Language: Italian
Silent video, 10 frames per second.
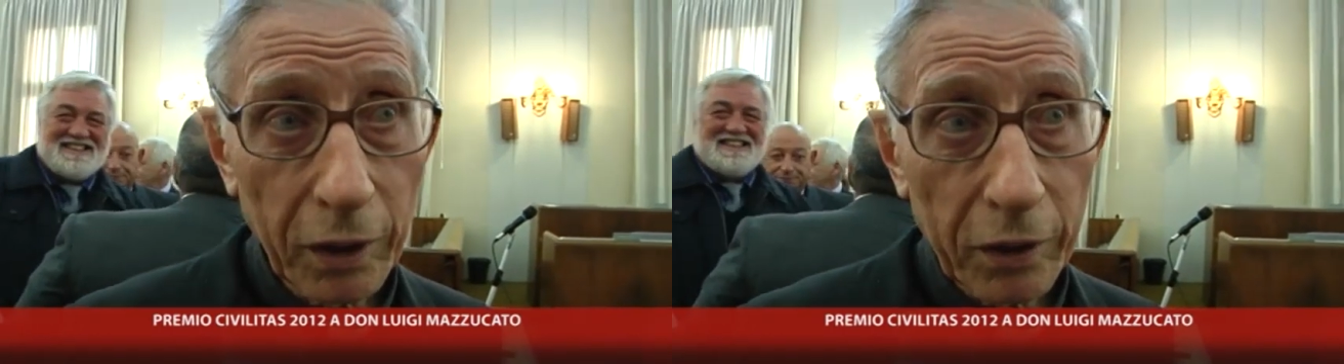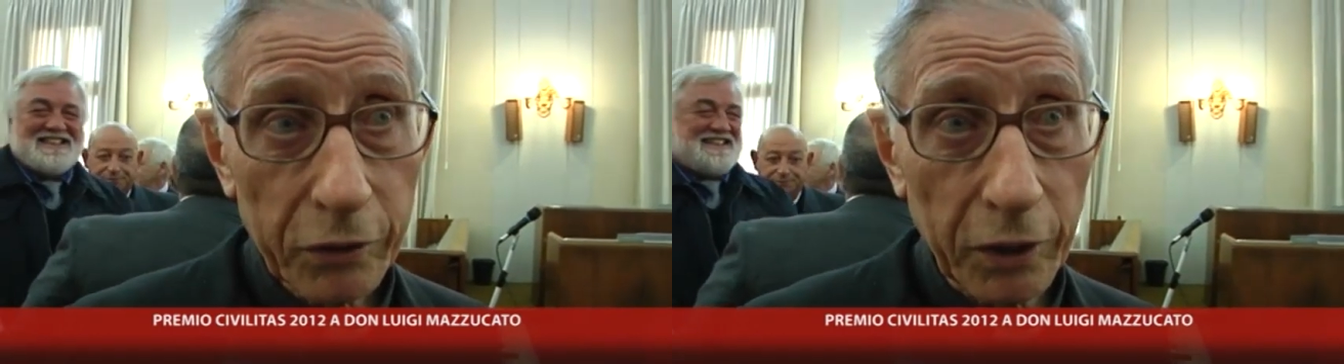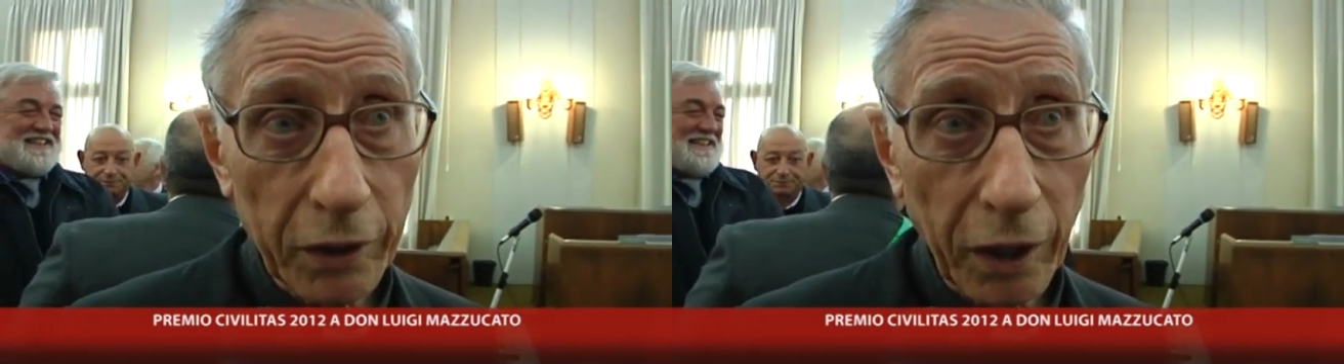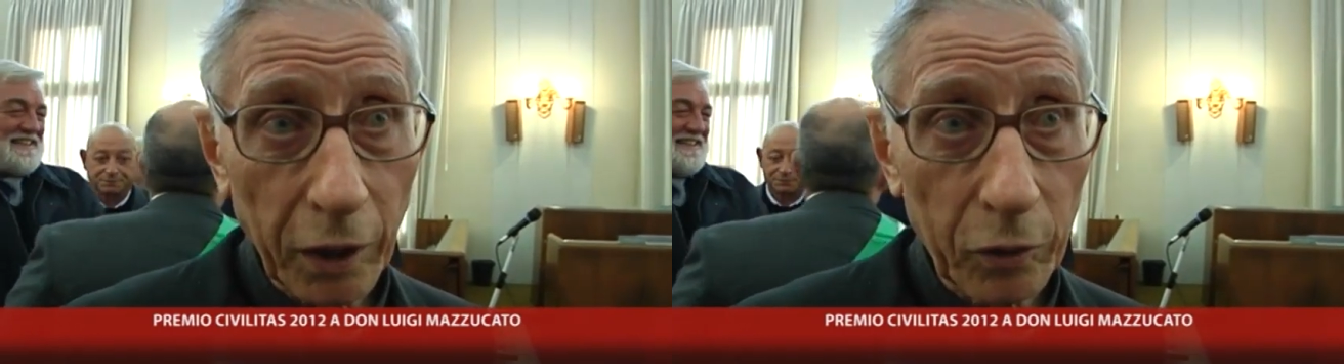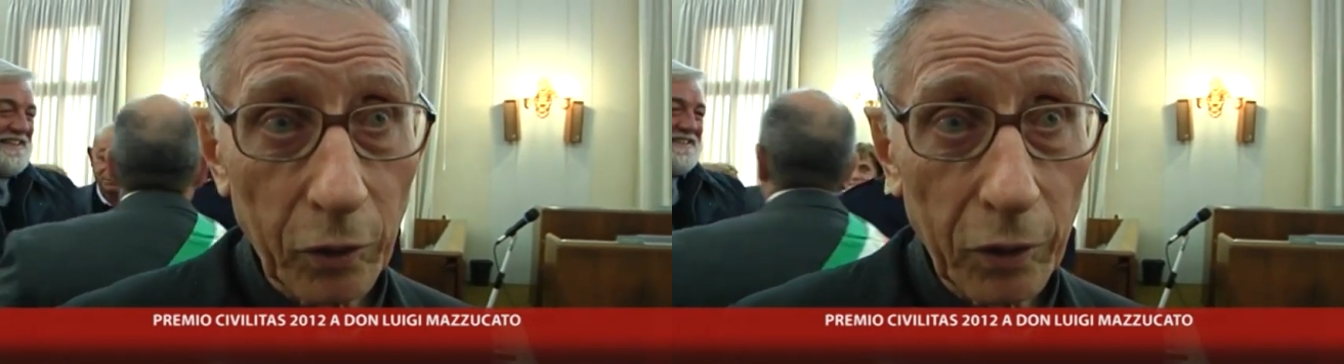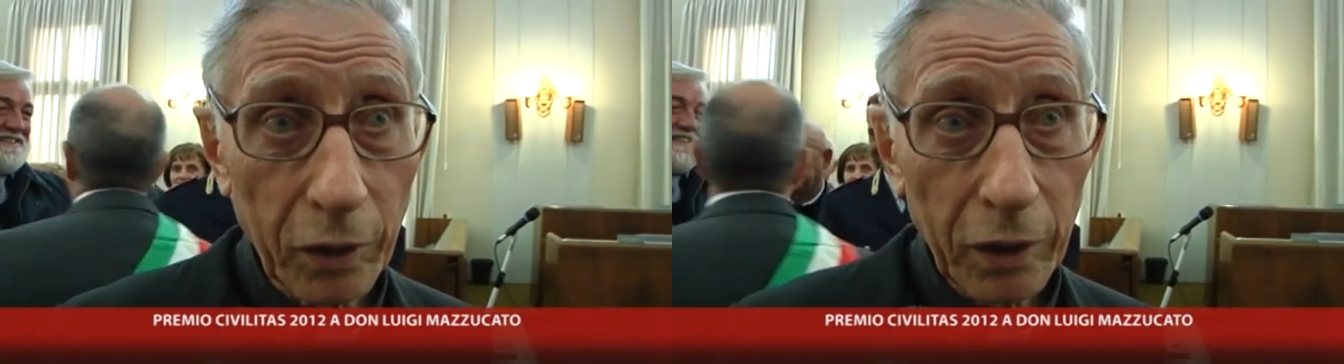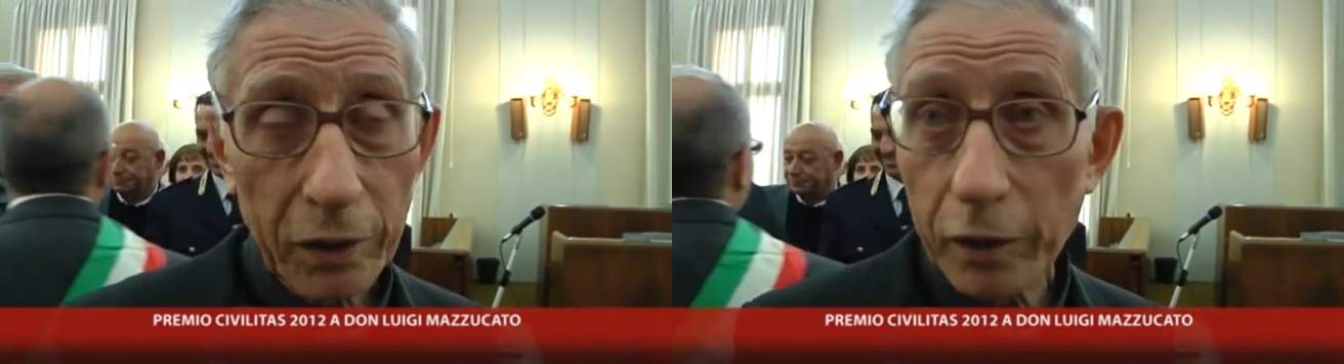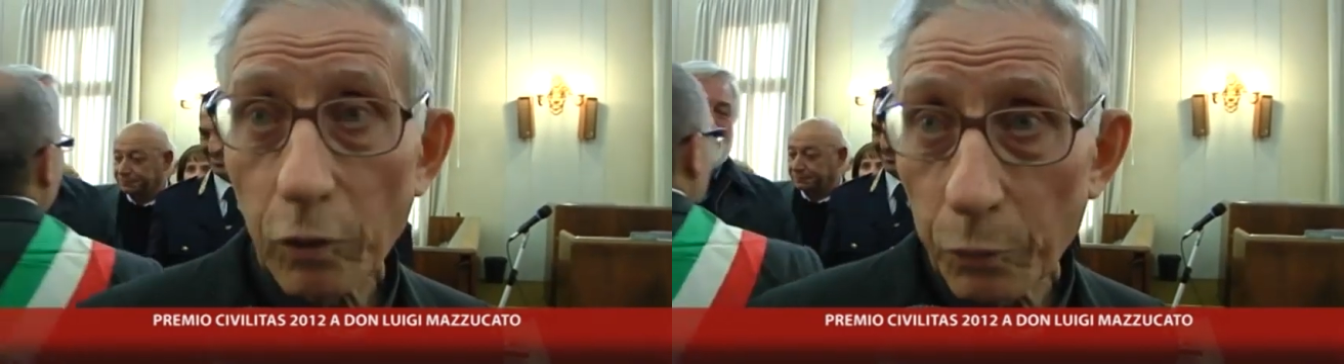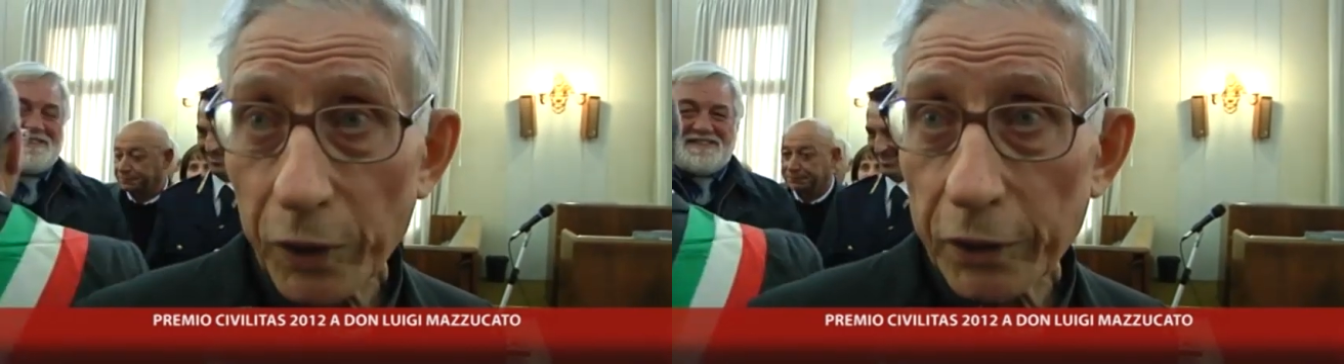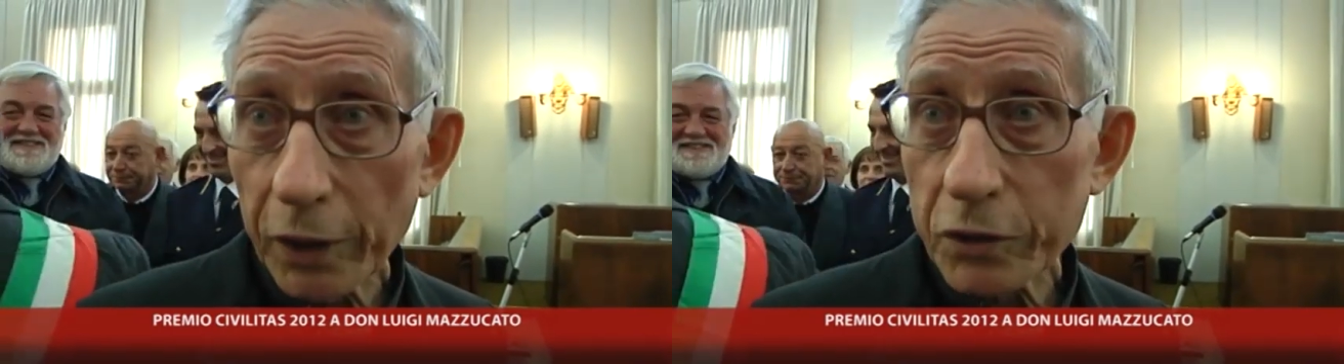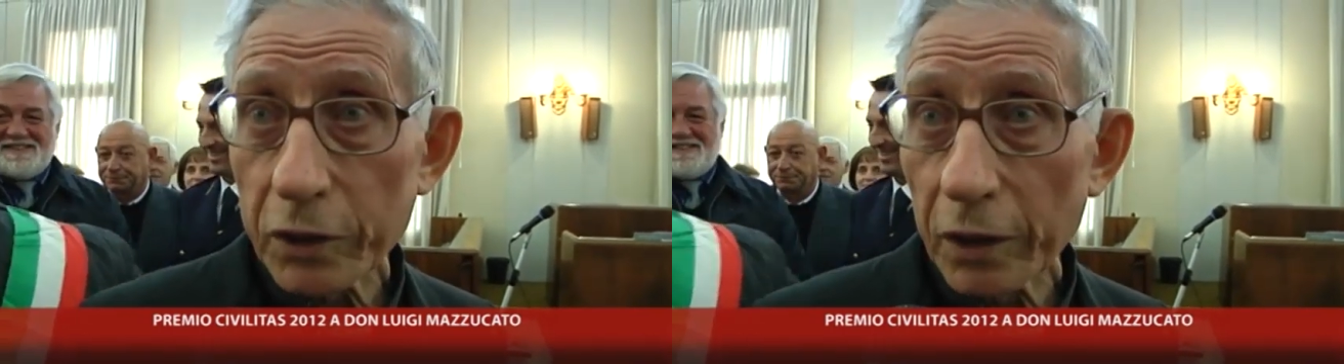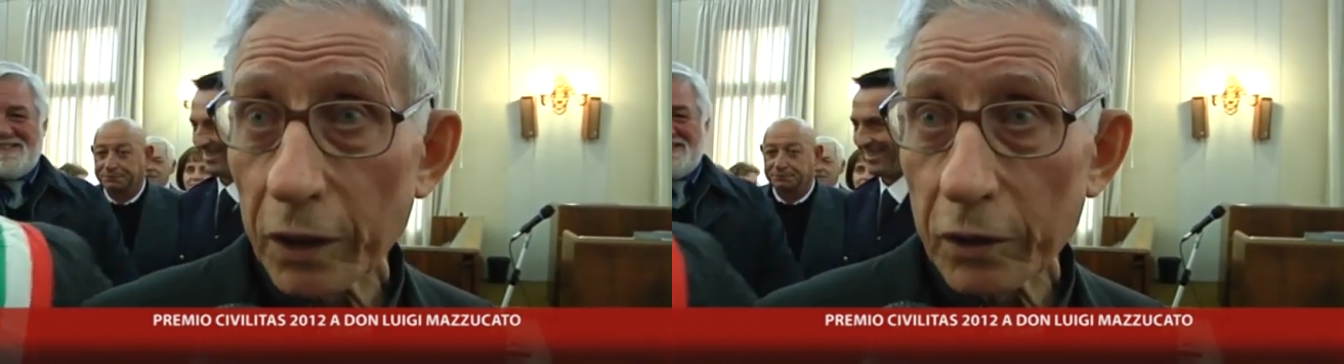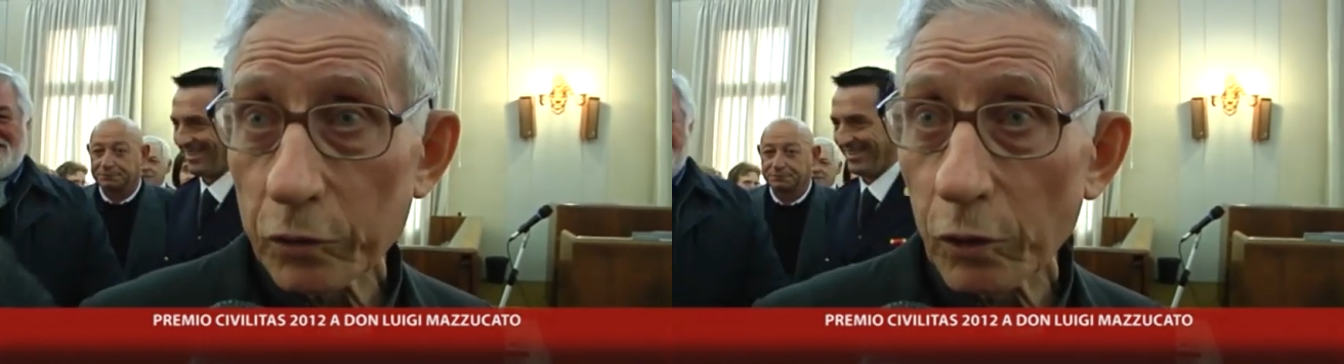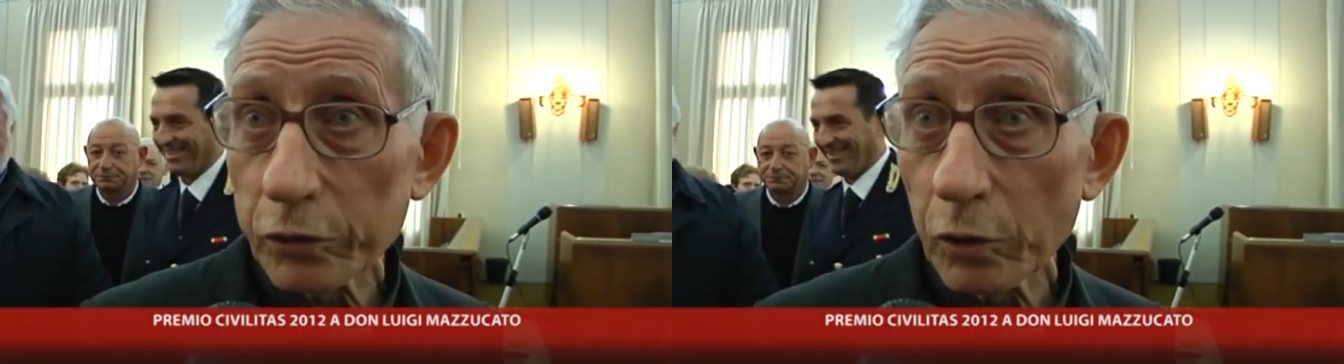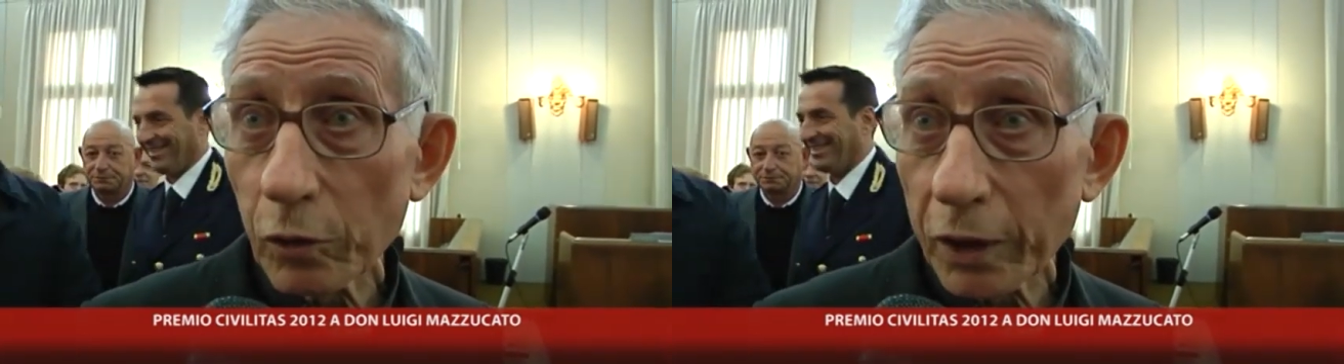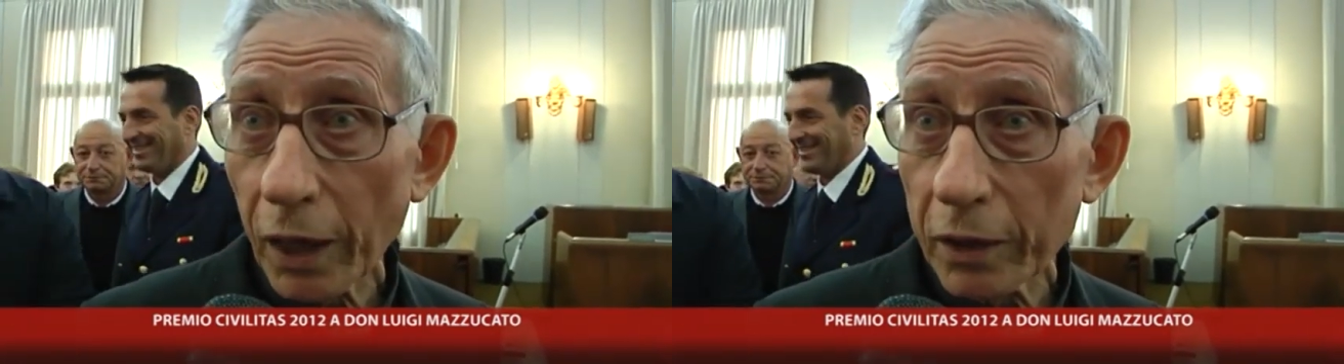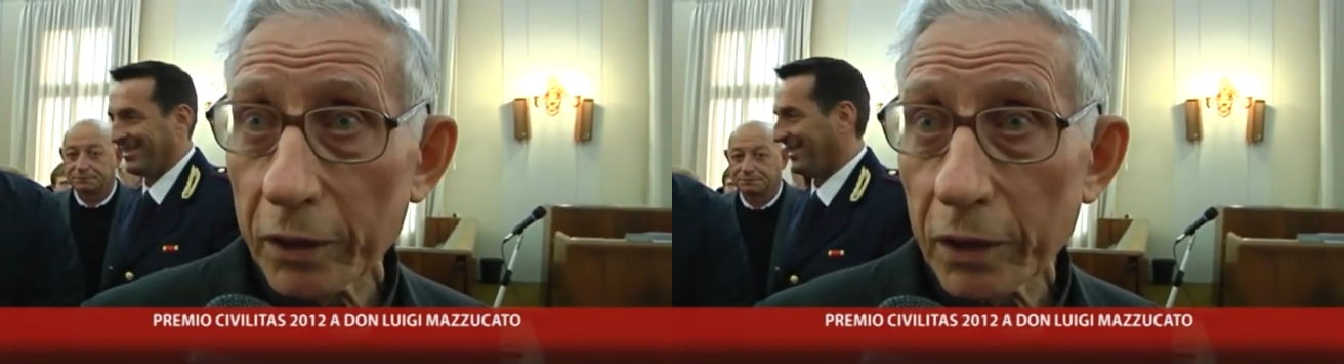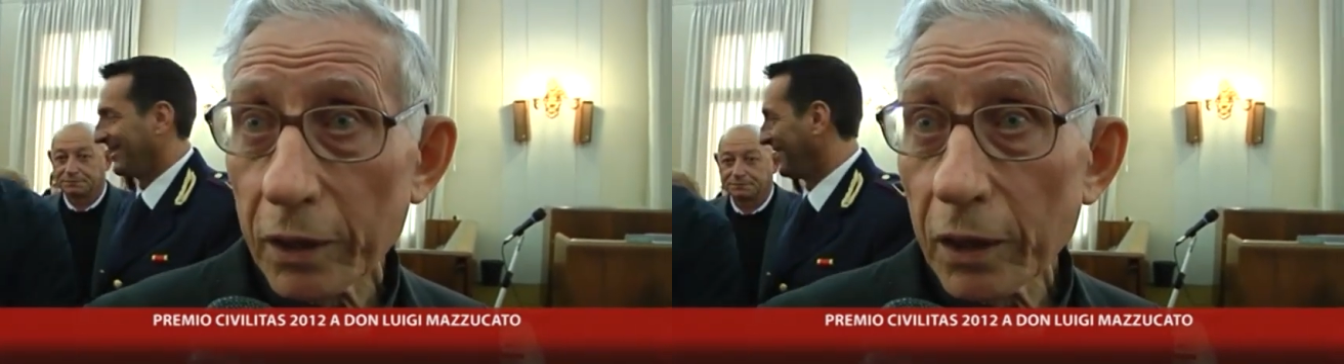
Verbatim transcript: si creano le competenze e le risorse locali